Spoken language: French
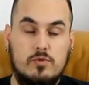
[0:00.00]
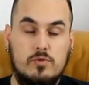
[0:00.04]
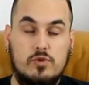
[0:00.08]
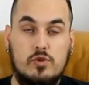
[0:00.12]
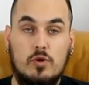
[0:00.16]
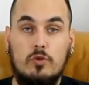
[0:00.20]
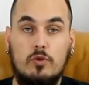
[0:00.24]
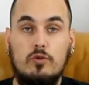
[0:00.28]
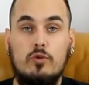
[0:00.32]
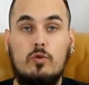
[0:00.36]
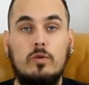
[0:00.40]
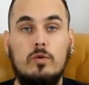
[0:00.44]
me
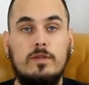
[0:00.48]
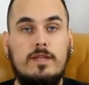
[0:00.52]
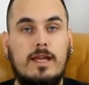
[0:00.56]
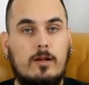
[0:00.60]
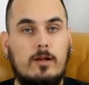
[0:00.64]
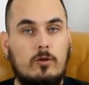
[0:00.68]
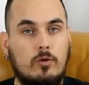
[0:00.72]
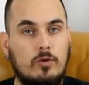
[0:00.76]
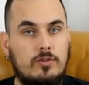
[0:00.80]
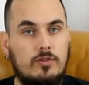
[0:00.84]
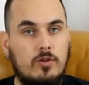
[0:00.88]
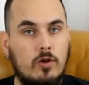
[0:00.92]
suis rendu compte
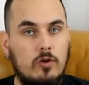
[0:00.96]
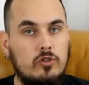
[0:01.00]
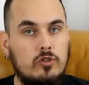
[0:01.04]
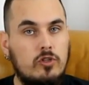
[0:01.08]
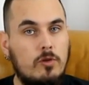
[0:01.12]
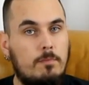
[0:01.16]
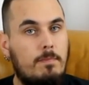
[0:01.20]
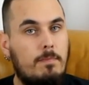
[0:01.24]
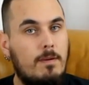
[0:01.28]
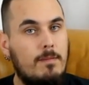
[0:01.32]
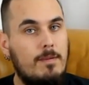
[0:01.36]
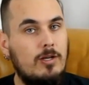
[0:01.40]
avec le temps
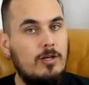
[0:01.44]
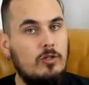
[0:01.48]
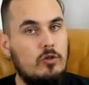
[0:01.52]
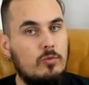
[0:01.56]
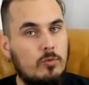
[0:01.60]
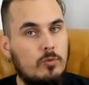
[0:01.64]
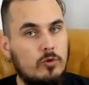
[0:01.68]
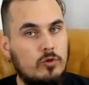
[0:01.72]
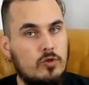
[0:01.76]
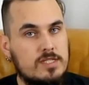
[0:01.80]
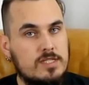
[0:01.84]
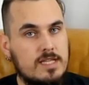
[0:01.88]
que pas mal de
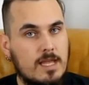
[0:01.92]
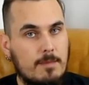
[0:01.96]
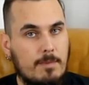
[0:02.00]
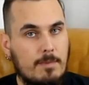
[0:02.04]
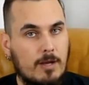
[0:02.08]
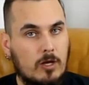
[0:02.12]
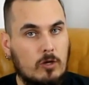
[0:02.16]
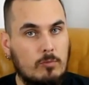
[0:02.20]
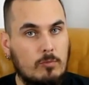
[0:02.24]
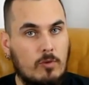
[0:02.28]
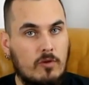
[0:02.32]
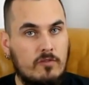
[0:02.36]
monde ne savait
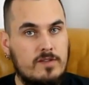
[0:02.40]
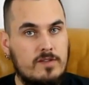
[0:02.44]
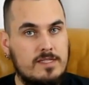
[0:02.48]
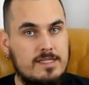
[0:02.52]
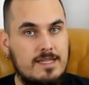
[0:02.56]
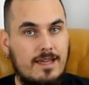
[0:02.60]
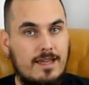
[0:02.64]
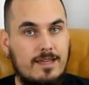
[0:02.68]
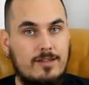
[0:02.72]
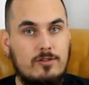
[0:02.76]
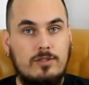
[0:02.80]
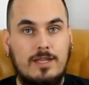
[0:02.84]
pas comment
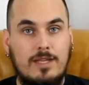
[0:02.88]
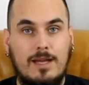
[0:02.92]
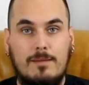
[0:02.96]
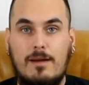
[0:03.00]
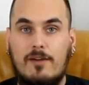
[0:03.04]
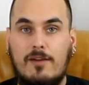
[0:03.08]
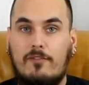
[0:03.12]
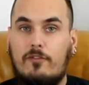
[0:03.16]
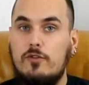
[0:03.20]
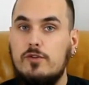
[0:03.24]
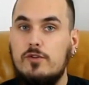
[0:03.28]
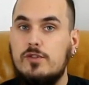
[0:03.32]
viser avec une arme
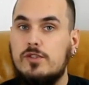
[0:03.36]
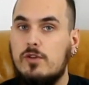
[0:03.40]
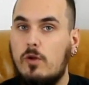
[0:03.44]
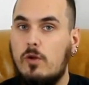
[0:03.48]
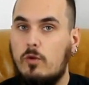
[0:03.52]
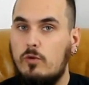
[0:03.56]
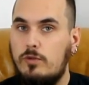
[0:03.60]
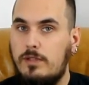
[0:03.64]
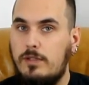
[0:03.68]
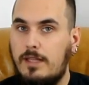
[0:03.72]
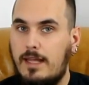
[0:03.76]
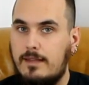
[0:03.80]
à feu
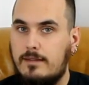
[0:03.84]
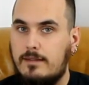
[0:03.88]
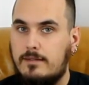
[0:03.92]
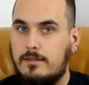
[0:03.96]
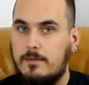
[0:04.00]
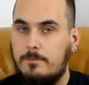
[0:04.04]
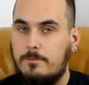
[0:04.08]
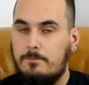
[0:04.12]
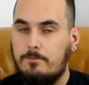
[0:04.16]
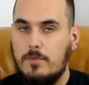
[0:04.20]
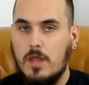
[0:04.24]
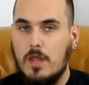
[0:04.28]
sans
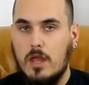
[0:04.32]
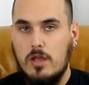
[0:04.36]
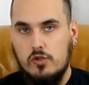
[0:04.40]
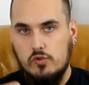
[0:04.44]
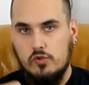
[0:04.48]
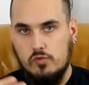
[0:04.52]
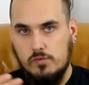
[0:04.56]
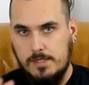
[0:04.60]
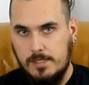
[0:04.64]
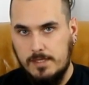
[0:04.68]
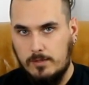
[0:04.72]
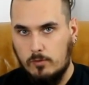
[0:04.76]
lunettes.
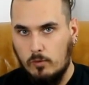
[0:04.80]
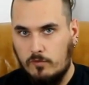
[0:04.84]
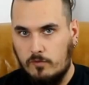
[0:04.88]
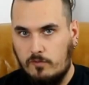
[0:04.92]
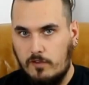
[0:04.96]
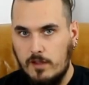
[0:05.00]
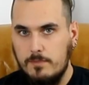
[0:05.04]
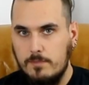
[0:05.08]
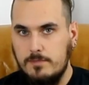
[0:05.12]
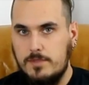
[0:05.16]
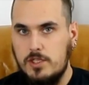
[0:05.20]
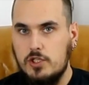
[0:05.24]
Je vous ai donc
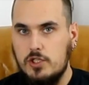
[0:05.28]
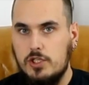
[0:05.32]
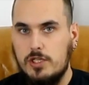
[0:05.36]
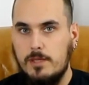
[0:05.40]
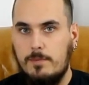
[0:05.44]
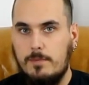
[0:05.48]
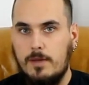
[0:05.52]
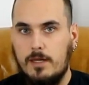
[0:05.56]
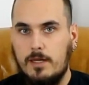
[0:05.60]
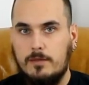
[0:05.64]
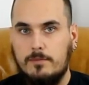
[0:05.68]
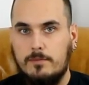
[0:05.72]
fait un petit
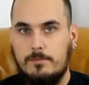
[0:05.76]
schéma.